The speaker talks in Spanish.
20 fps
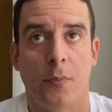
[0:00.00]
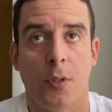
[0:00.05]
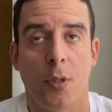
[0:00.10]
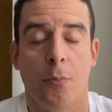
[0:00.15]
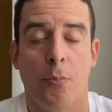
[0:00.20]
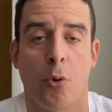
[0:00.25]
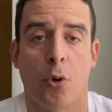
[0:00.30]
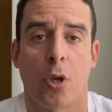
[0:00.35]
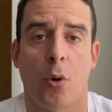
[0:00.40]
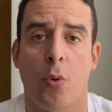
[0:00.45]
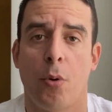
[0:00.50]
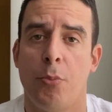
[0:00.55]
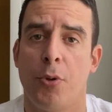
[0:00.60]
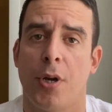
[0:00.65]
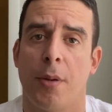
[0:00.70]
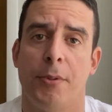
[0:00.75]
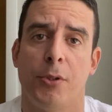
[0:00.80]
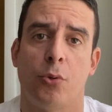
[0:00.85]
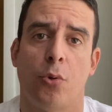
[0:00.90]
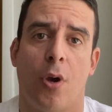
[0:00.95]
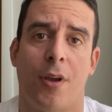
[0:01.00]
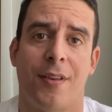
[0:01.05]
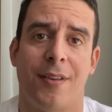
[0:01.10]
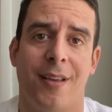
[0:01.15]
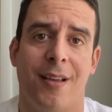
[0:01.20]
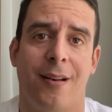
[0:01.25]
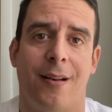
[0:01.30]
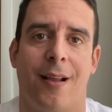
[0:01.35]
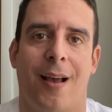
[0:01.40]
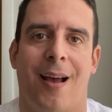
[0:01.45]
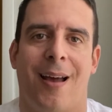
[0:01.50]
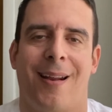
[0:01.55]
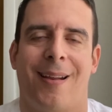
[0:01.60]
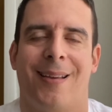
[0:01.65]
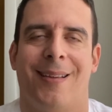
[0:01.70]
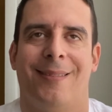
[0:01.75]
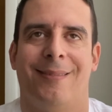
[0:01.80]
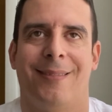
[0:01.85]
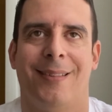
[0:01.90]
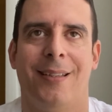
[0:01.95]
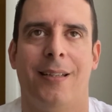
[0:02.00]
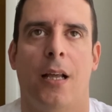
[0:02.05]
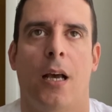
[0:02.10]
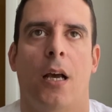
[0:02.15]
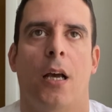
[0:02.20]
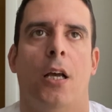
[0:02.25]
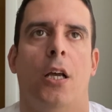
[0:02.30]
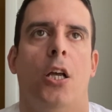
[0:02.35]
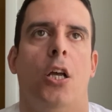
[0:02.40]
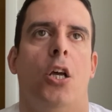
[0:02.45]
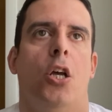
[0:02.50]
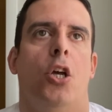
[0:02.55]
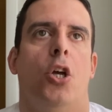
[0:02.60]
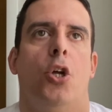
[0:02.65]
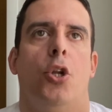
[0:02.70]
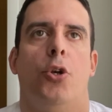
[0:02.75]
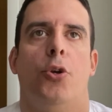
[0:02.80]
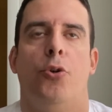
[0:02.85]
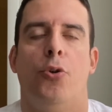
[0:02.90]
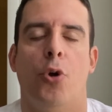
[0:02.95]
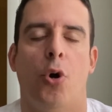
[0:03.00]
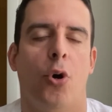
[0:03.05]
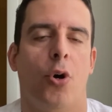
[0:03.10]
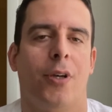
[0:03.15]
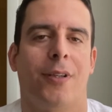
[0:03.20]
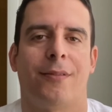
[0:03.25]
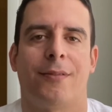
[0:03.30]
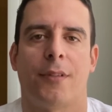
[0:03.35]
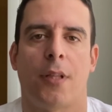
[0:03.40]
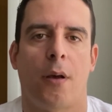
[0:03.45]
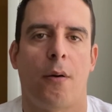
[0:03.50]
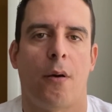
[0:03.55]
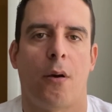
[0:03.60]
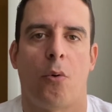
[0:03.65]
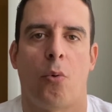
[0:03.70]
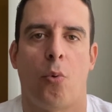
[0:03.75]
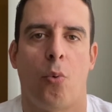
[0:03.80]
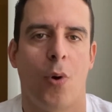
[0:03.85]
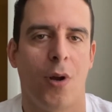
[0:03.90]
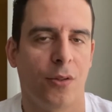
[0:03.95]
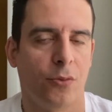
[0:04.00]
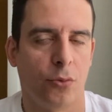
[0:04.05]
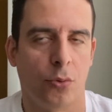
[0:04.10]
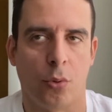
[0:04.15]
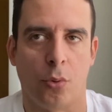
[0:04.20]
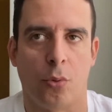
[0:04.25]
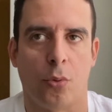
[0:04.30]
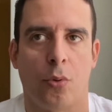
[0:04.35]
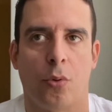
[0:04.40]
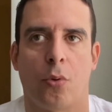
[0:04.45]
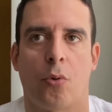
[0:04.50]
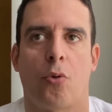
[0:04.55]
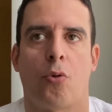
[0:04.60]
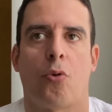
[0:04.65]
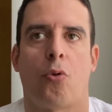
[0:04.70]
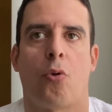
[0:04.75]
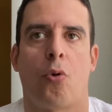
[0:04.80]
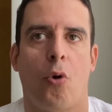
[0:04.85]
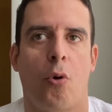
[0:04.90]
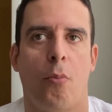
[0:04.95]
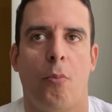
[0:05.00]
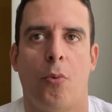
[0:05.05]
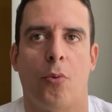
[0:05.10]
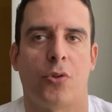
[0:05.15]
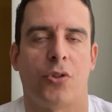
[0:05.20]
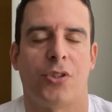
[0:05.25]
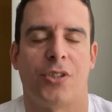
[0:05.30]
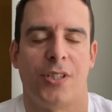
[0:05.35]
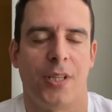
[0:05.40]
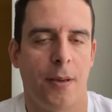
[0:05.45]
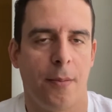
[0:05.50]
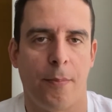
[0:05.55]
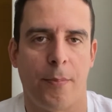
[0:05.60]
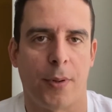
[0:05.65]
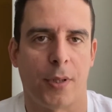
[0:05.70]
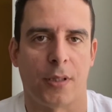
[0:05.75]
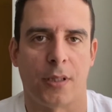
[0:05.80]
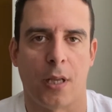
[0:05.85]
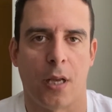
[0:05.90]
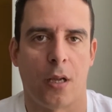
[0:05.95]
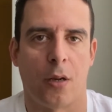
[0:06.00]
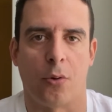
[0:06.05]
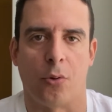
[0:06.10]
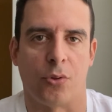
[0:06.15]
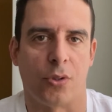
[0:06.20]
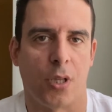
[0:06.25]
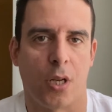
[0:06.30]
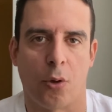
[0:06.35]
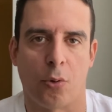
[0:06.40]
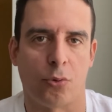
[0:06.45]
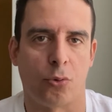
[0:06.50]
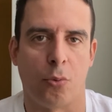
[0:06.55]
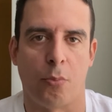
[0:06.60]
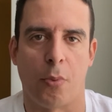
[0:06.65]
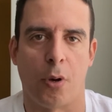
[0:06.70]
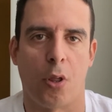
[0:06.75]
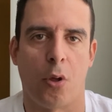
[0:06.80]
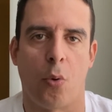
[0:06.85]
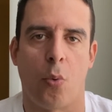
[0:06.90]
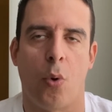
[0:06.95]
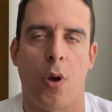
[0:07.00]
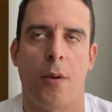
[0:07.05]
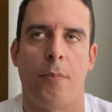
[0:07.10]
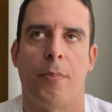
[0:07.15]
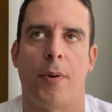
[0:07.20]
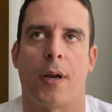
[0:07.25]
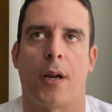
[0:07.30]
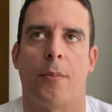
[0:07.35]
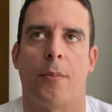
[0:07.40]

porque vuelvo y repito, ayer Argentina no estaba jugando como siempre está, nos tiene acostumbrado a jugar. Para